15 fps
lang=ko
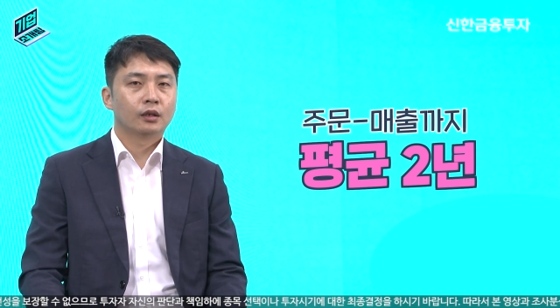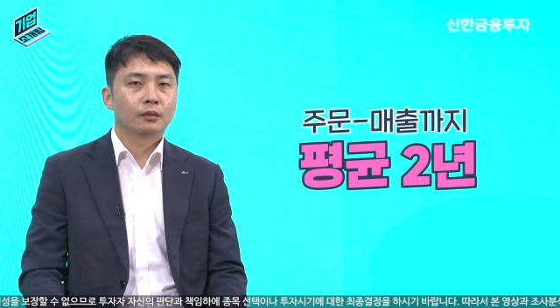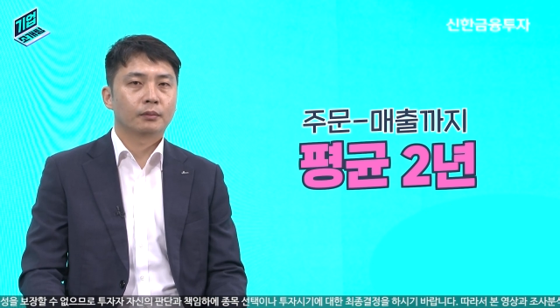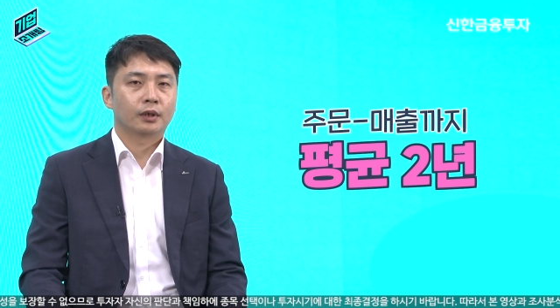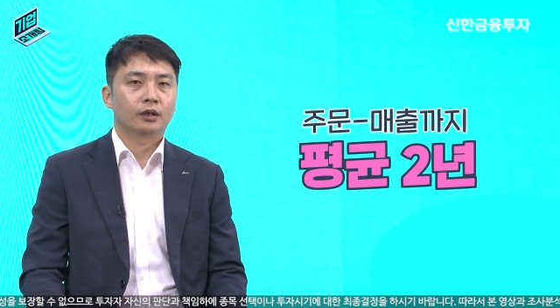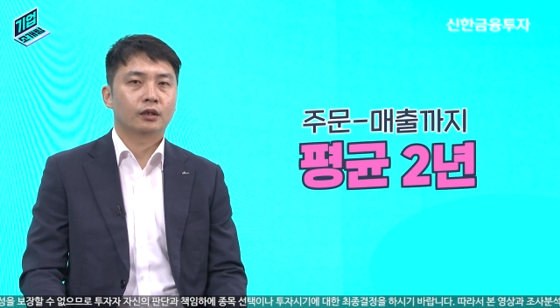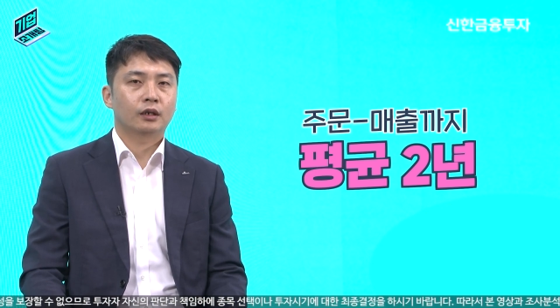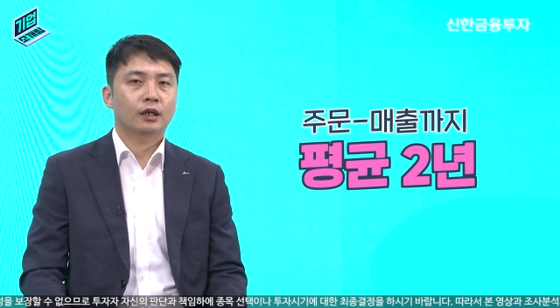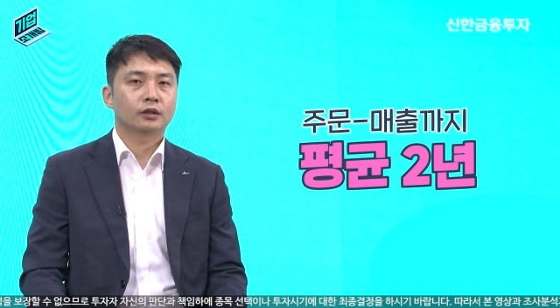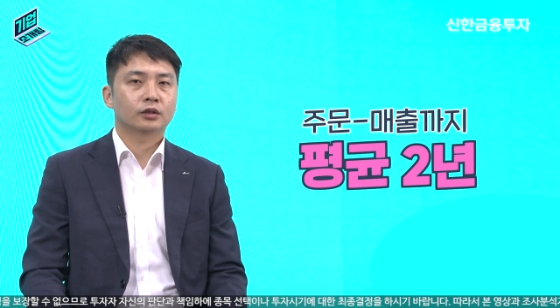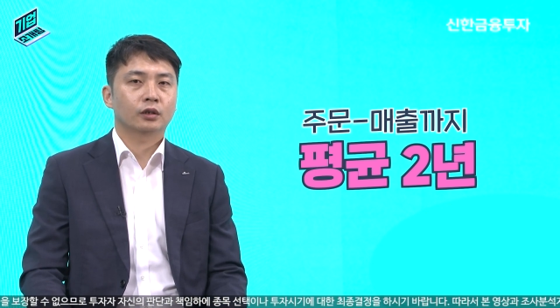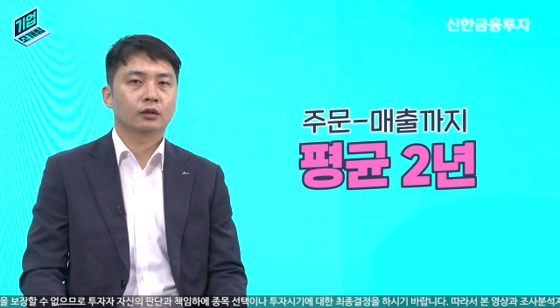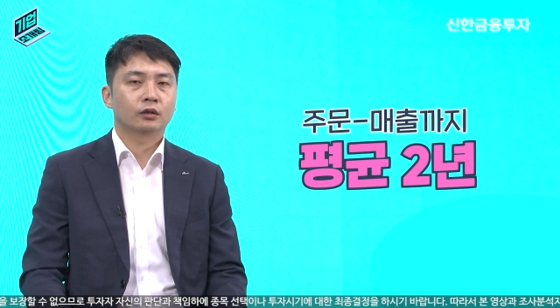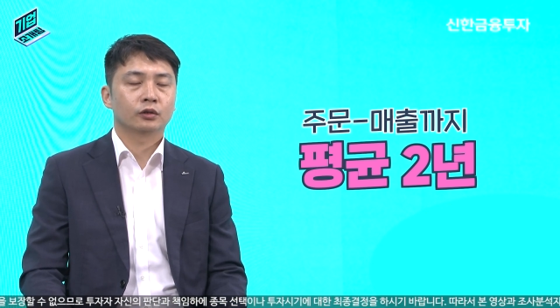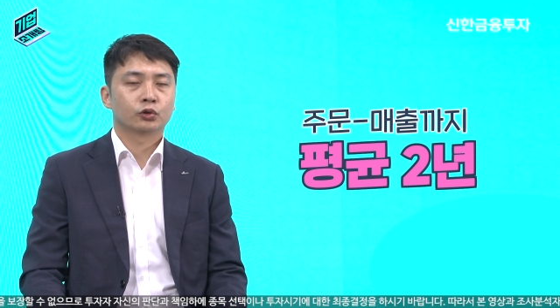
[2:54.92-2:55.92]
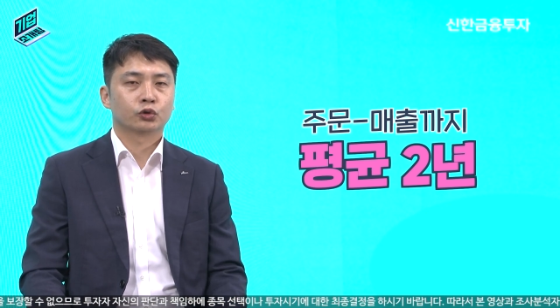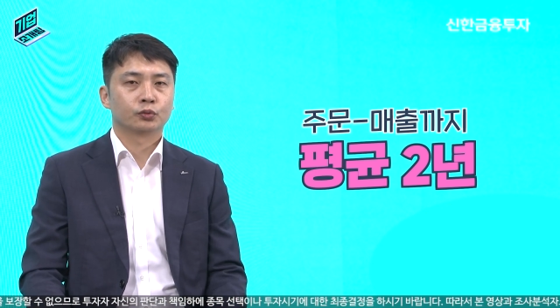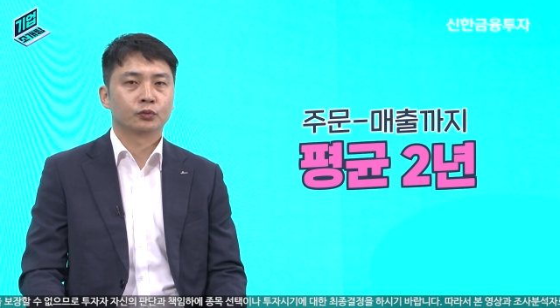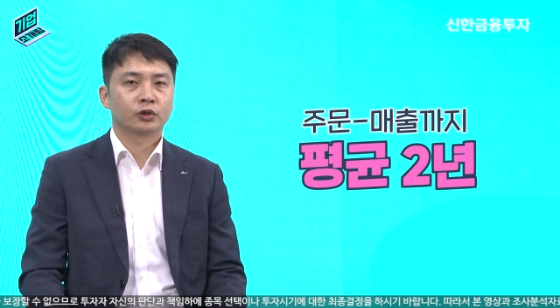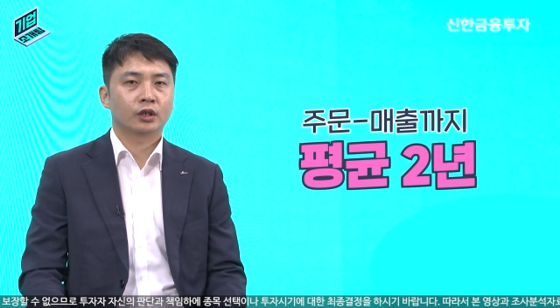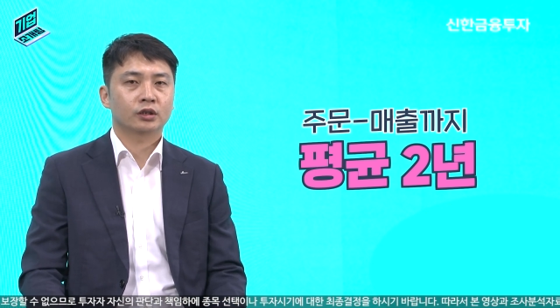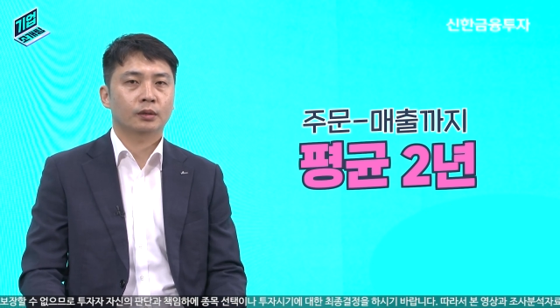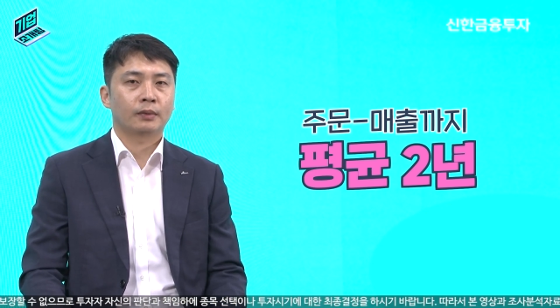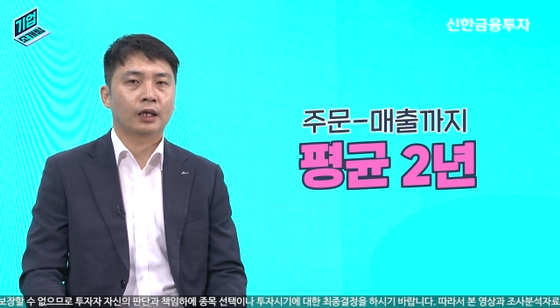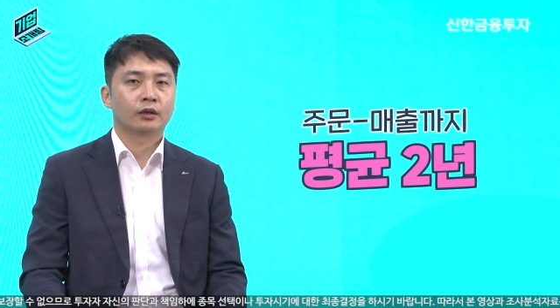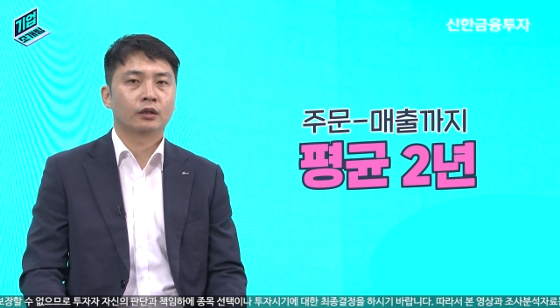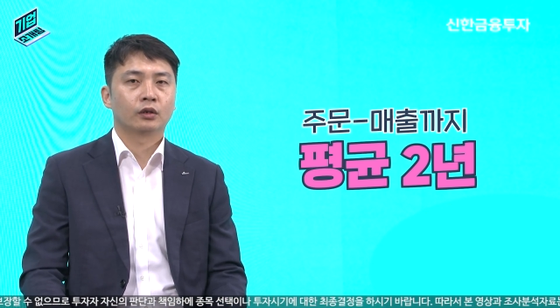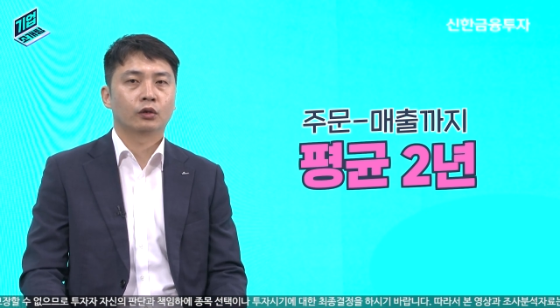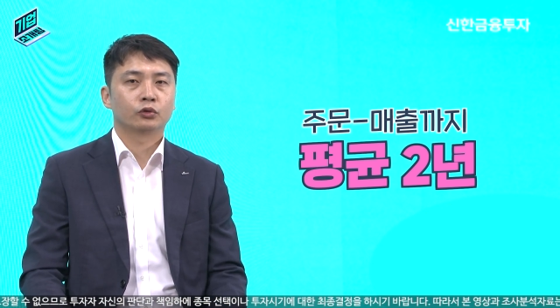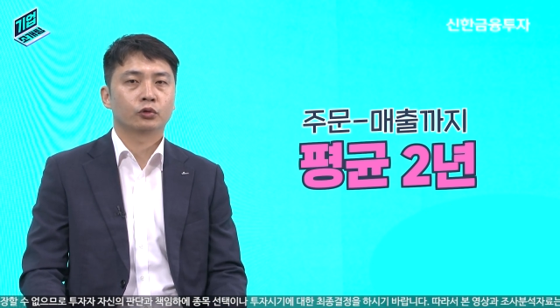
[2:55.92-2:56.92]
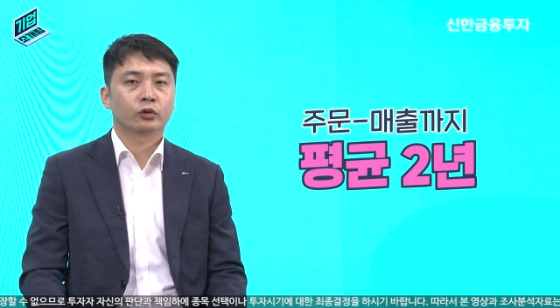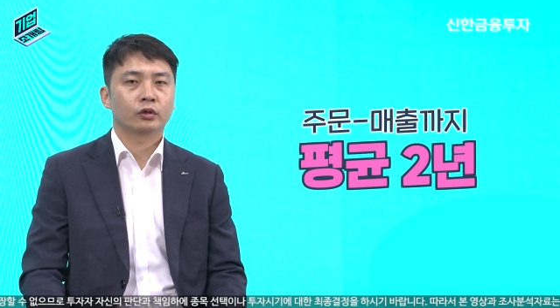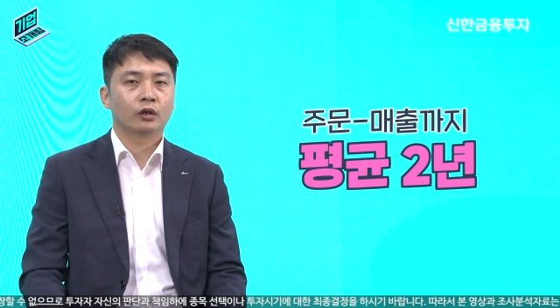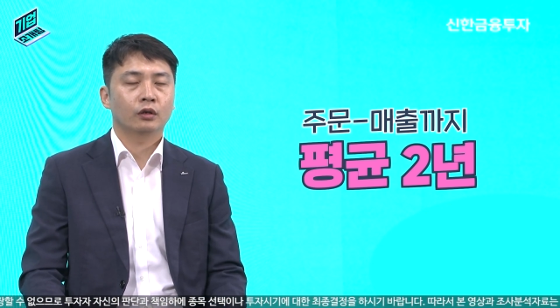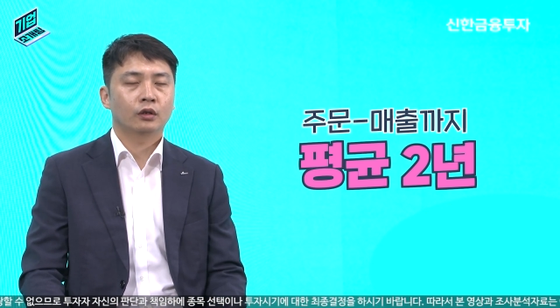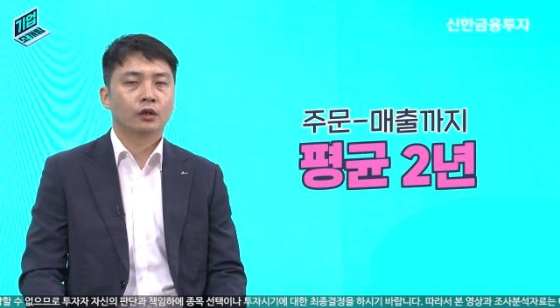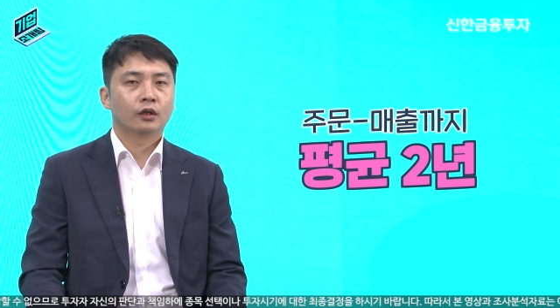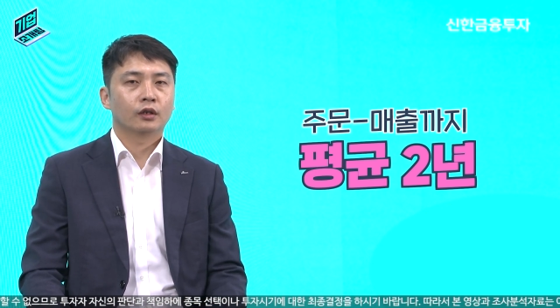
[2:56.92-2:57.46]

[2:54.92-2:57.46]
배를 한 척을 주문해서 만들어줘서